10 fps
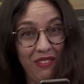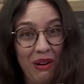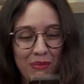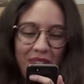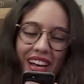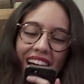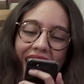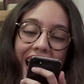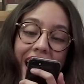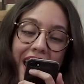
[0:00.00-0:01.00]
eu amo.
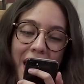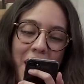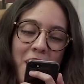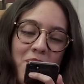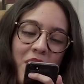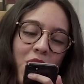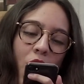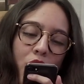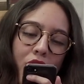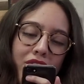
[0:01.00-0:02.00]
É,
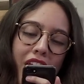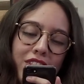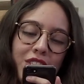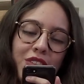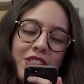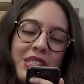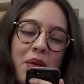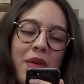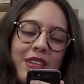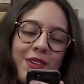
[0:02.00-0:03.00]
qual foi a viagem que
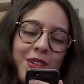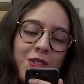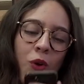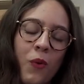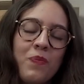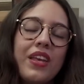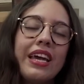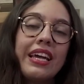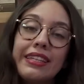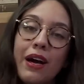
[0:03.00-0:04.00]
você mais gostou?
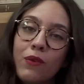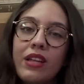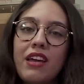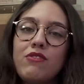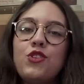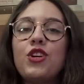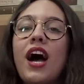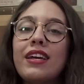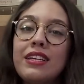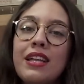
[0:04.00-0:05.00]
Então, David,
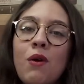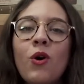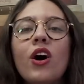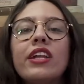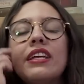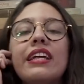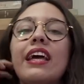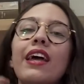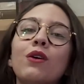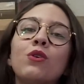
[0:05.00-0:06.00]
aqui na Warner
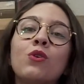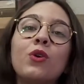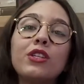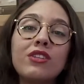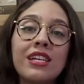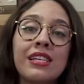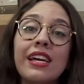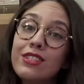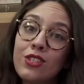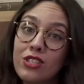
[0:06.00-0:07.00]
eu cuido das
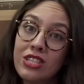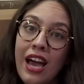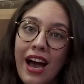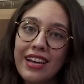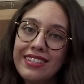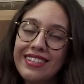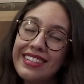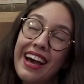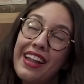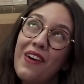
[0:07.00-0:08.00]
redes sociais
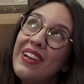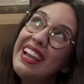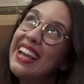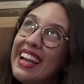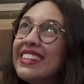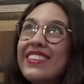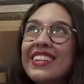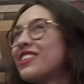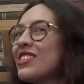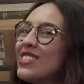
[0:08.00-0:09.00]
desse canal lindo
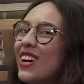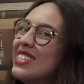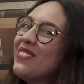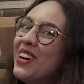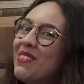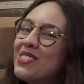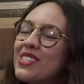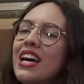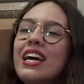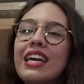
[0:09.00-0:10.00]
que todos nós amamos.
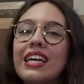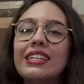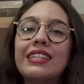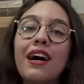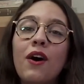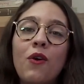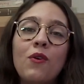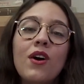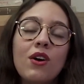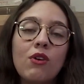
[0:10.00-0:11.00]

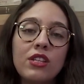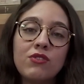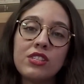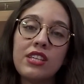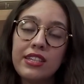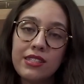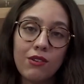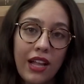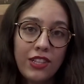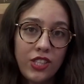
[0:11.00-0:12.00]
Então, quando vocês
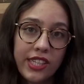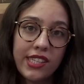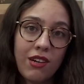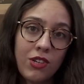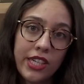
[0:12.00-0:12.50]
estão lá xingando a